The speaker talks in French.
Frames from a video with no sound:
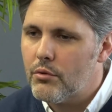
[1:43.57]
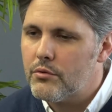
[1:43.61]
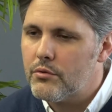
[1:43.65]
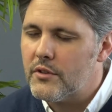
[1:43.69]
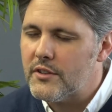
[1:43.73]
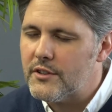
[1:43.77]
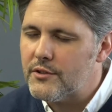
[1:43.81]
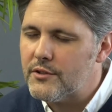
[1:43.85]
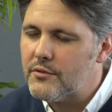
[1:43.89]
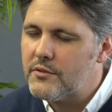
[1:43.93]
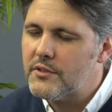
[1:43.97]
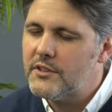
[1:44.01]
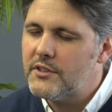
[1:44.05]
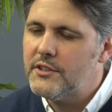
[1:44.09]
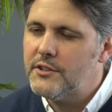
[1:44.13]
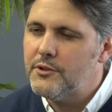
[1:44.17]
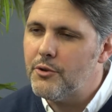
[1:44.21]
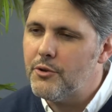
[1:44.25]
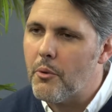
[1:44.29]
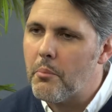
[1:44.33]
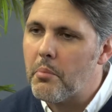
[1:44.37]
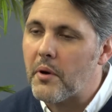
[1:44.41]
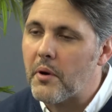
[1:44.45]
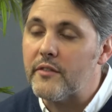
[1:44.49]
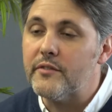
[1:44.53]
dans les outils
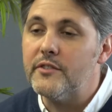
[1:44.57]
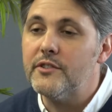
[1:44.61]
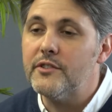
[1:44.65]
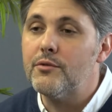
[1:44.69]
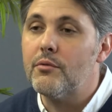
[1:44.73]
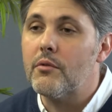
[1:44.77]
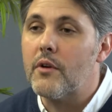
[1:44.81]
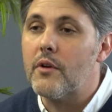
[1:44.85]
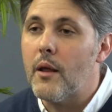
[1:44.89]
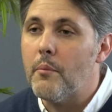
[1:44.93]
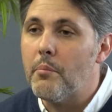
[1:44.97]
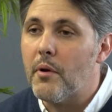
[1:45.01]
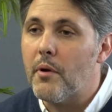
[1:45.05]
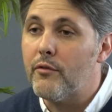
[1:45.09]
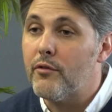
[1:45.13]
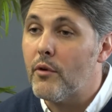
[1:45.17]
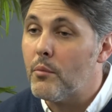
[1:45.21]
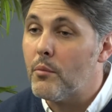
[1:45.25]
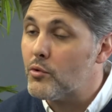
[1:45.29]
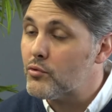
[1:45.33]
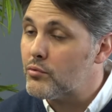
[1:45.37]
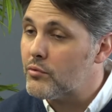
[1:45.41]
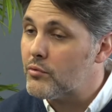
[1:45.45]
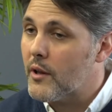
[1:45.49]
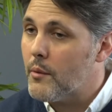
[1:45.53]
de prévision de la
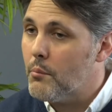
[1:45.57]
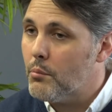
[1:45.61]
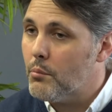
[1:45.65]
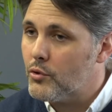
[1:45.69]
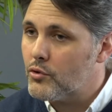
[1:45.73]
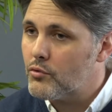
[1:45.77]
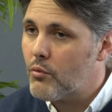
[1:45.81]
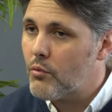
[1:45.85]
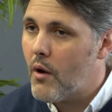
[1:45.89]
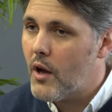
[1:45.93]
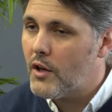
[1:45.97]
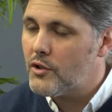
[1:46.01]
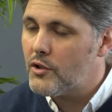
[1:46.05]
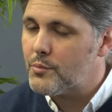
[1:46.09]
performance ou des besoins.